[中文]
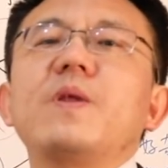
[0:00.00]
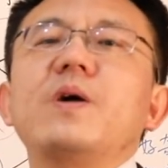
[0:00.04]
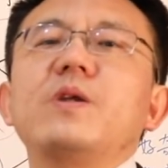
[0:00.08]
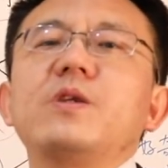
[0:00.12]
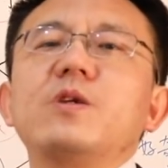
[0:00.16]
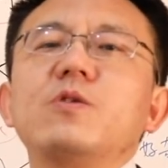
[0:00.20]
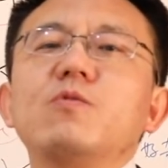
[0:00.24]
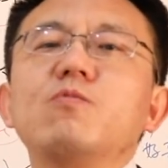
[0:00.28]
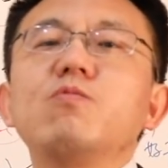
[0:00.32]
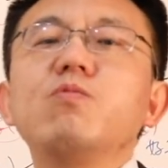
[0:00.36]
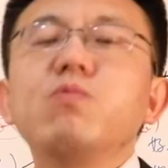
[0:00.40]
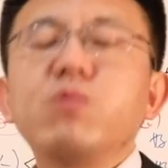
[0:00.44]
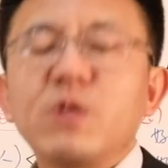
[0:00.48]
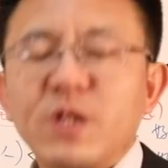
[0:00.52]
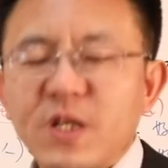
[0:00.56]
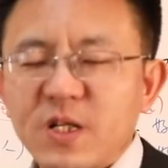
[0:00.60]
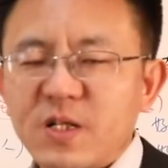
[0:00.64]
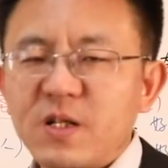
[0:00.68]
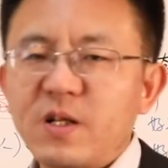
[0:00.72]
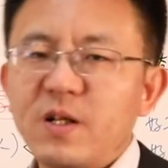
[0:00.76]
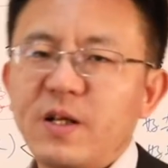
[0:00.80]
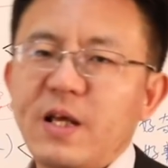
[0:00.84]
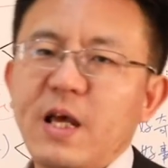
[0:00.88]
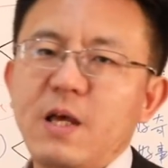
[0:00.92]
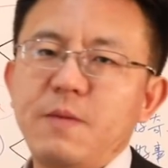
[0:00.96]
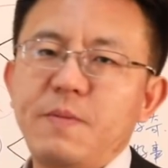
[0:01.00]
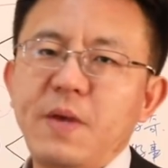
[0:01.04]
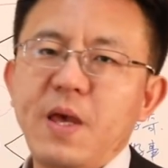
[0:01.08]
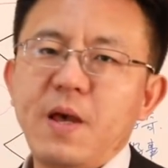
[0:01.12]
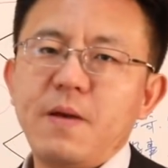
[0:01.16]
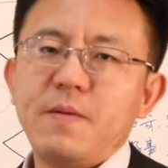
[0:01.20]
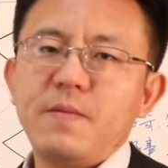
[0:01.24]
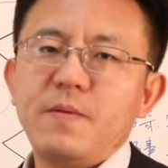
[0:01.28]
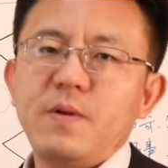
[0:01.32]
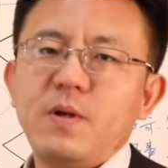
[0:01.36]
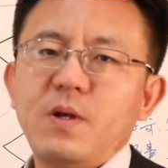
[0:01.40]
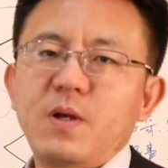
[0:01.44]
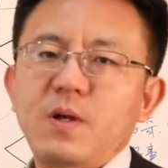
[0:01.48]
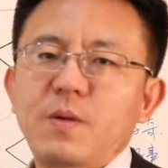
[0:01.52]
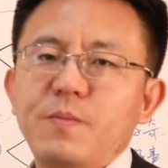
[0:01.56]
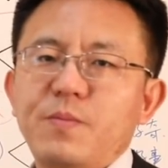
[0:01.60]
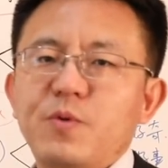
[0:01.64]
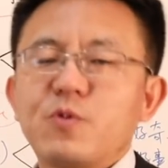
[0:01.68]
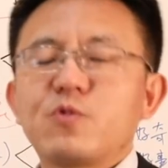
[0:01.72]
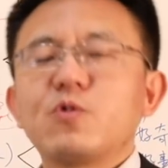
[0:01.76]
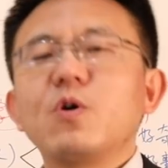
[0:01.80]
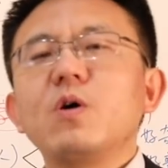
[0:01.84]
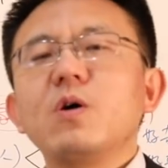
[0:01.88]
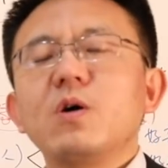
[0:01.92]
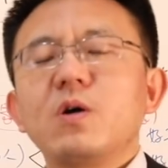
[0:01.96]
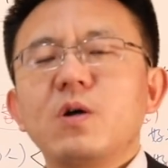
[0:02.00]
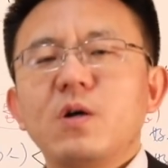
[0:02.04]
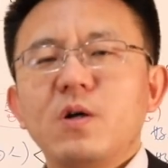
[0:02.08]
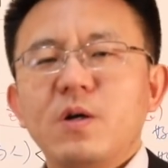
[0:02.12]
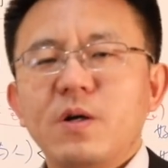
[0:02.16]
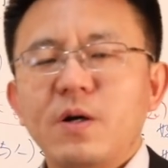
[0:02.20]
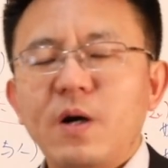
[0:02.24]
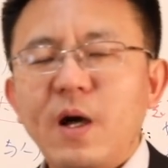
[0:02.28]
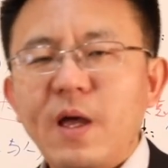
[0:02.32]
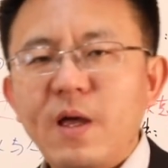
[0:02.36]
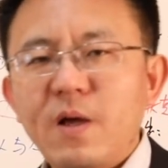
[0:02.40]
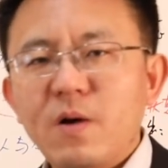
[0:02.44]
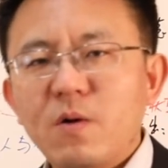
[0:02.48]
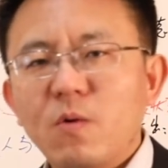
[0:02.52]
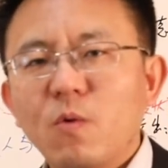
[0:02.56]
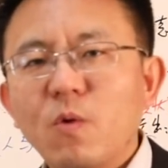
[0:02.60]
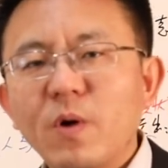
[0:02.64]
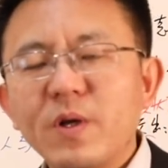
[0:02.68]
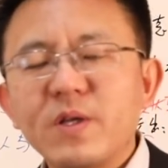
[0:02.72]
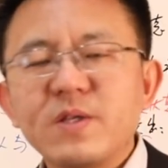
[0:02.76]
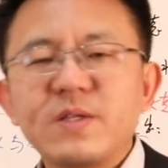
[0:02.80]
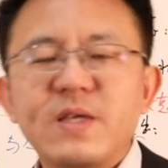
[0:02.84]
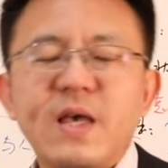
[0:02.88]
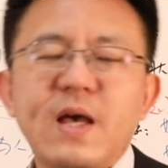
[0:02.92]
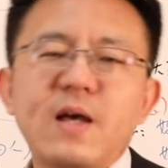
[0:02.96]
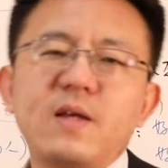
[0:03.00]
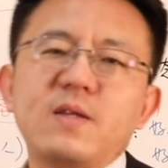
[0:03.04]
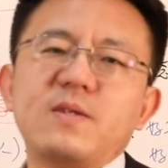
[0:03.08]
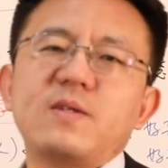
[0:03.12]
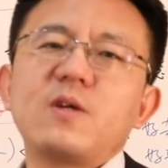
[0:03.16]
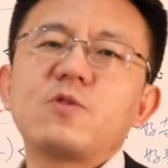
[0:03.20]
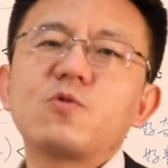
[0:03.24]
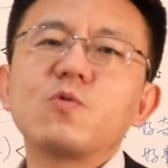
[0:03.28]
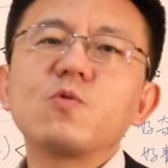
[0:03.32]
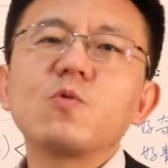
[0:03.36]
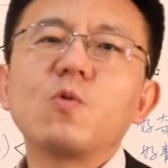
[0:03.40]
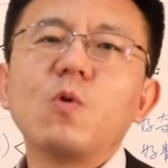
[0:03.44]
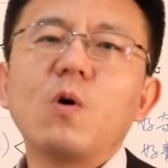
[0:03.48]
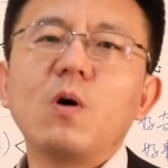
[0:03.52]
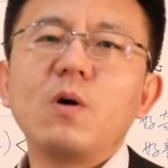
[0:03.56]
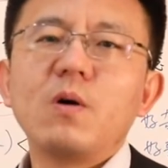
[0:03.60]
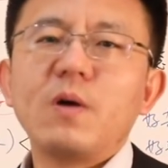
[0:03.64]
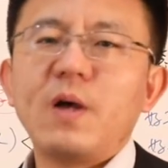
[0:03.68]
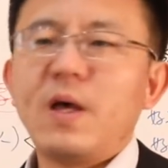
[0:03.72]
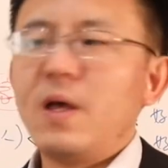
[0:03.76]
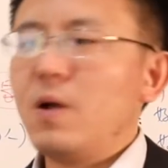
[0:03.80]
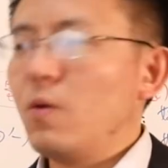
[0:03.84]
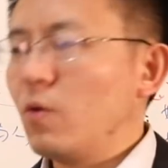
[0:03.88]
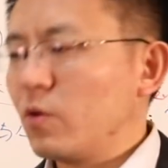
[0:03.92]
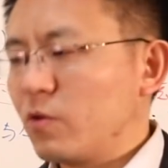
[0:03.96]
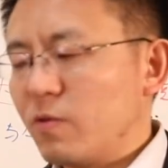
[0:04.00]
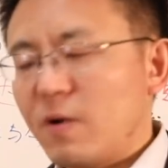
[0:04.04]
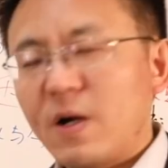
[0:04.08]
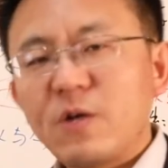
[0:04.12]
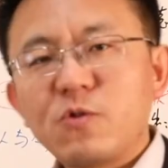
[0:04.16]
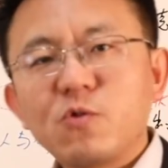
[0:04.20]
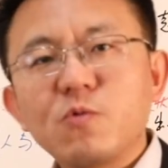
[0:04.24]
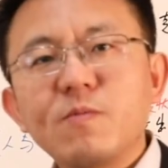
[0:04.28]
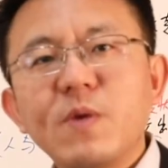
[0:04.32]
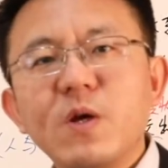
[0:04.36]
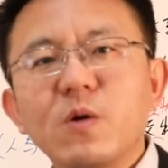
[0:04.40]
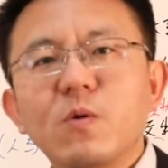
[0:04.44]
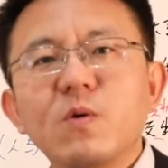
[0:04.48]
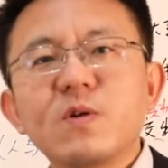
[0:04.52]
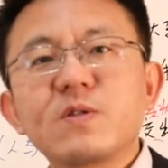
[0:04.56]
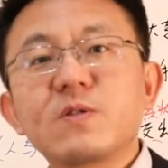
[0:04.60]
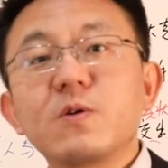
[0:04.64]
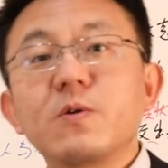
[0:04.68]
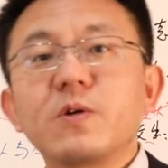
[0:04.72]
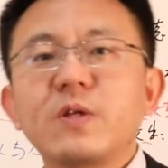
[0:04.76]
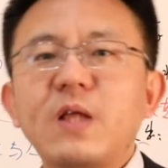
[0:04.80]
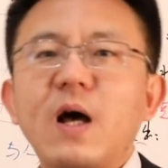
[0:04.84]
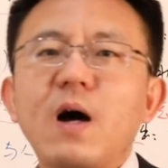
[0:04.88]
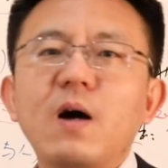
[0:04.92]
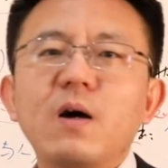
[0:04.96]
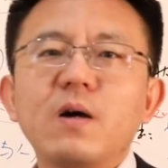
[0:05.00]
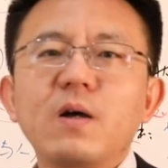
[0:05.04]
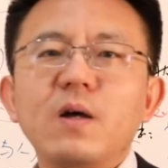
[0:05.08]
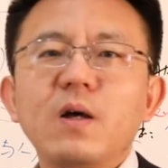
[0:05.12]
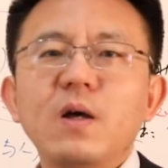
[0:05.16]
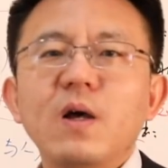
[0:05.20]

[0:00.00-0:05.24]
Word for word: 你物理上的改变，比如说，哎，我以前在中国，哎，我突然去美国走一趟。